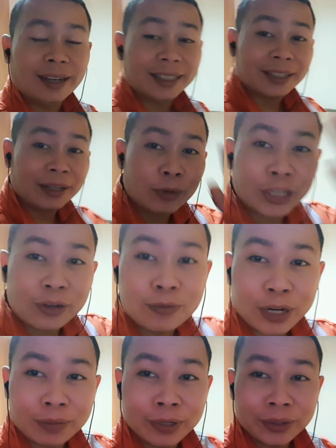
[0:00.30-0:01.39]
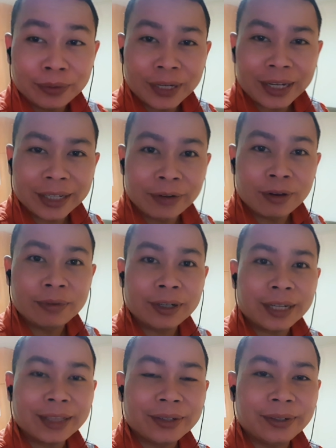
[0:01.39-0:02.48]
Assalamualaikum warahmatullahi
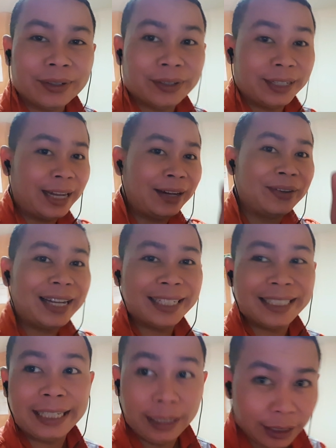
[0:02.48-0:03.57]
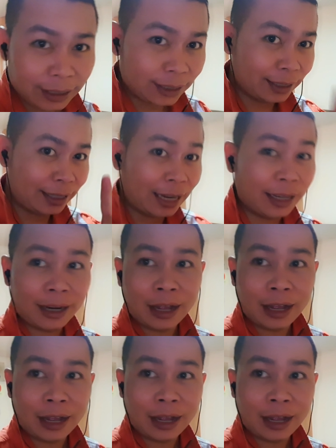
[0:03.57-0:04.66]
wabarakatuh. Halo guys, ini kalian
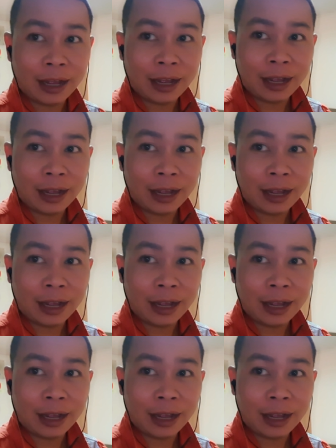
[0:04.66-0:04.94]
harus lihat nih.